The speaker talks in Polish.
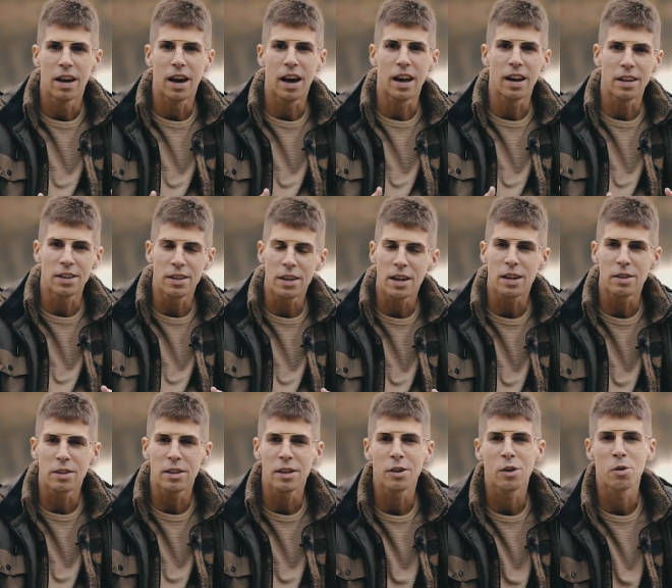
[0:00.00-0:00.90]
ale
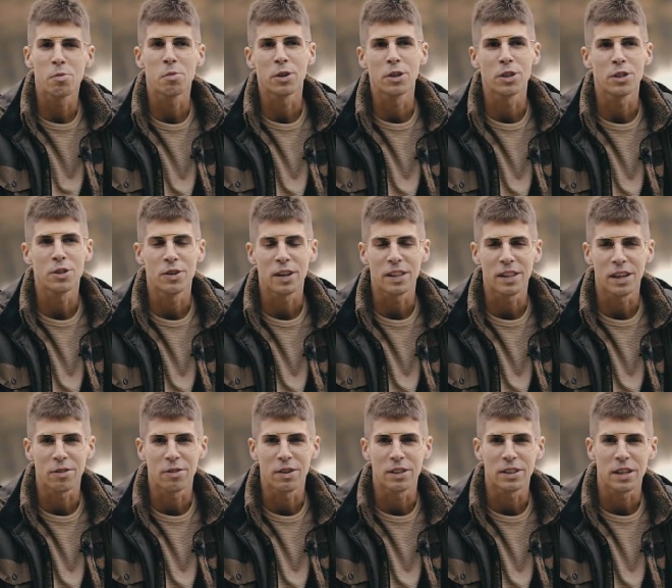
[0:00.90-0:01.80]
nie tylko po tych
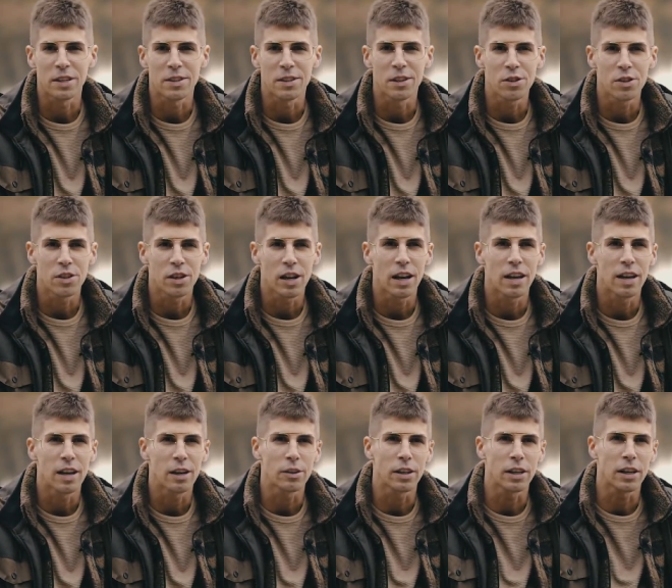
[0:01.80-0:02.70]
światach fantastycznych, ale
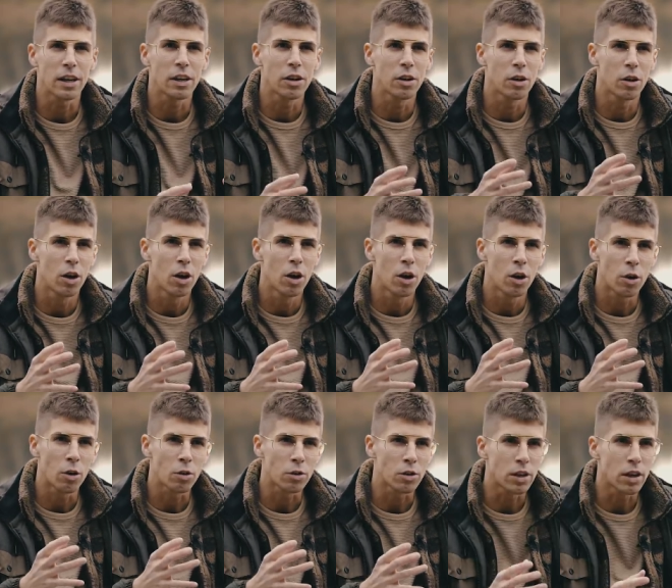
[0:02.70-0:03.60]
jako takiego
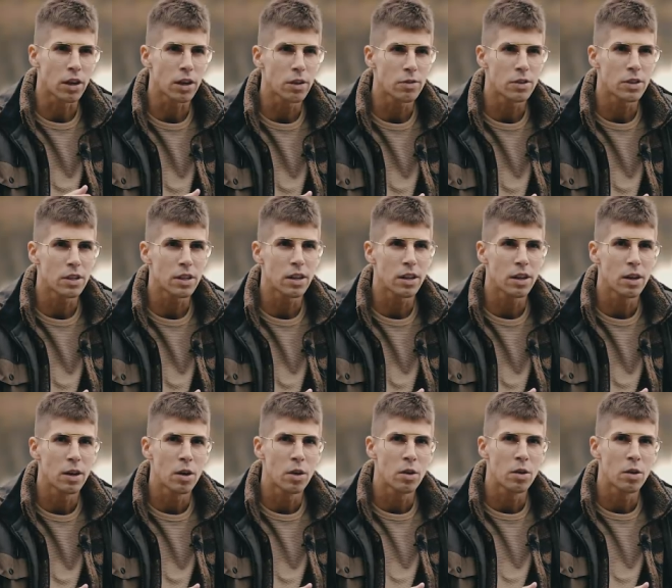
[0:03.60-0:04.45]
odkrywcy,